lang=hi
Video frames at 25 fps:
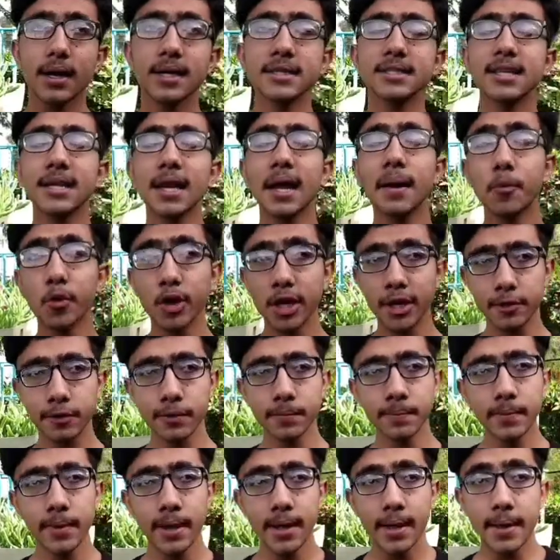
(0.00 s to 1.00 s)
अस्सलाम
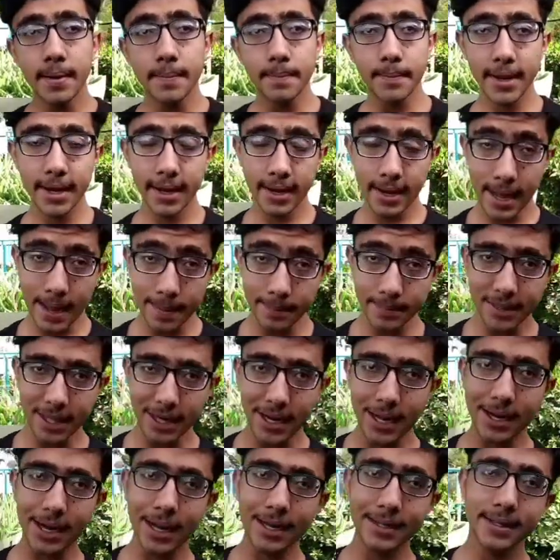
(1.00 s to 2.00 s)
वालेकुम मेरा नाम
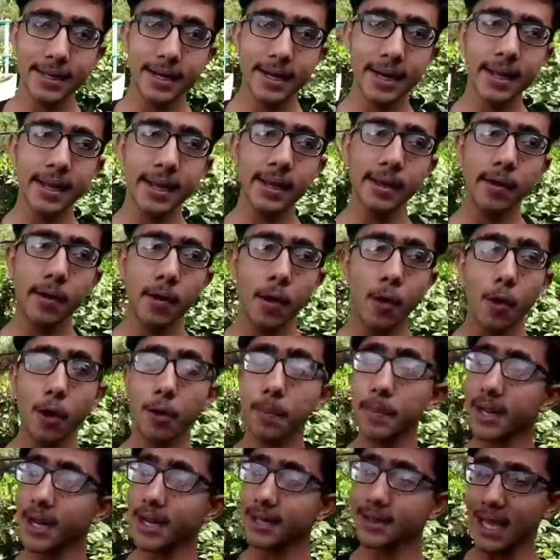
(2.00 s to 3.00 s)
तला कादिर है और
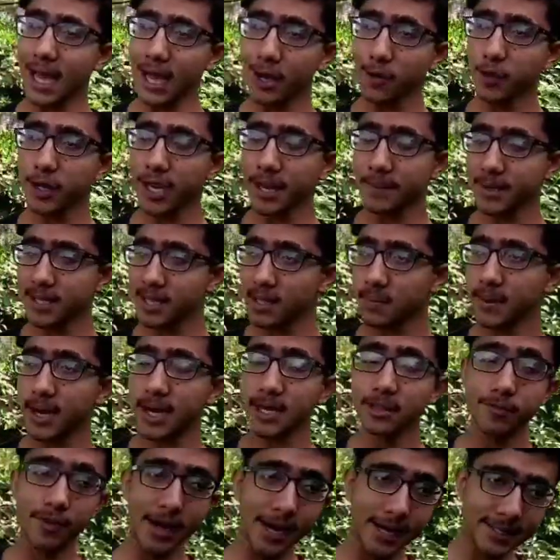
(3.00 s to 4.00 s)
मेरा ताल्लुक़
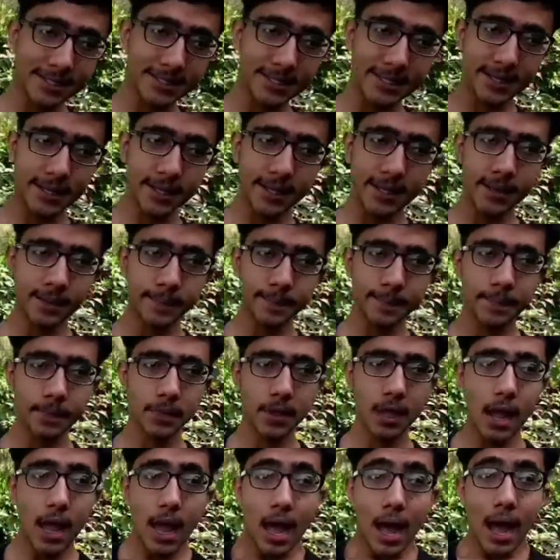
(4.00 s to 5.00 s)
अहमदाबाद वांग से है
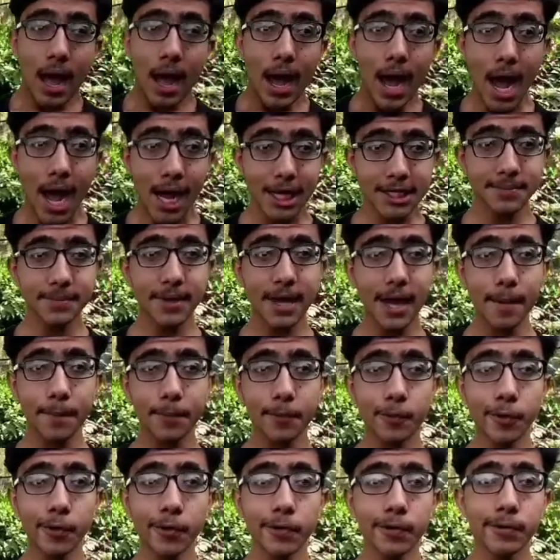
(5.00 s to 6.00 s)
आज मैं
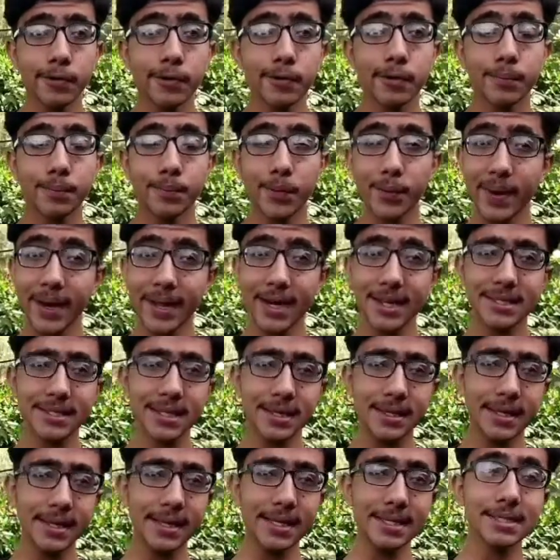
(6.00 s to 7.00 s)
आपको मुबारक
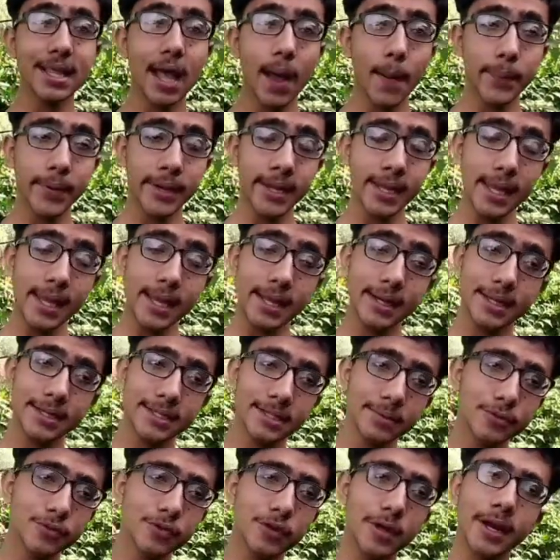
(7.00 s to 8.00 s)
सिद्दीकी साहब की एक
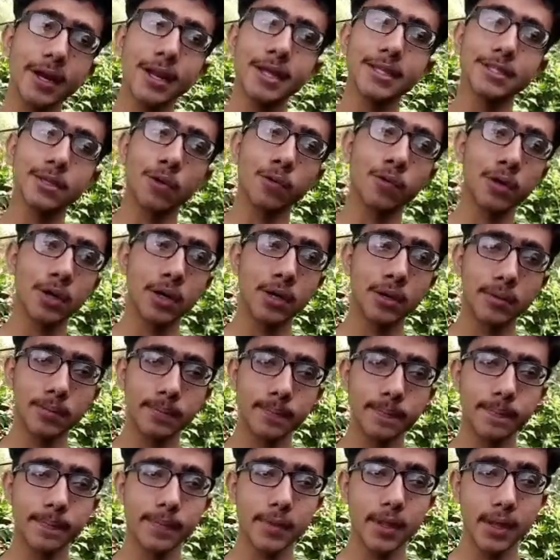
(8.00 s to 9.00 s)
नज़म सुनाना चाहूँगा
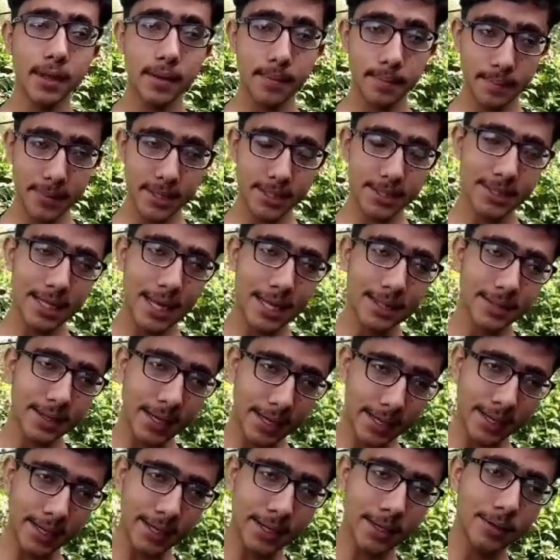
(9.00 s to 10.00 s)
मेरे साथ
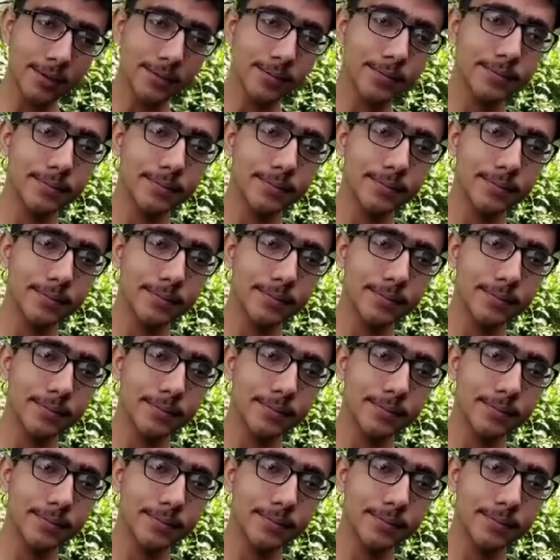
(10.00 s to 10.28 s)
रहिएगा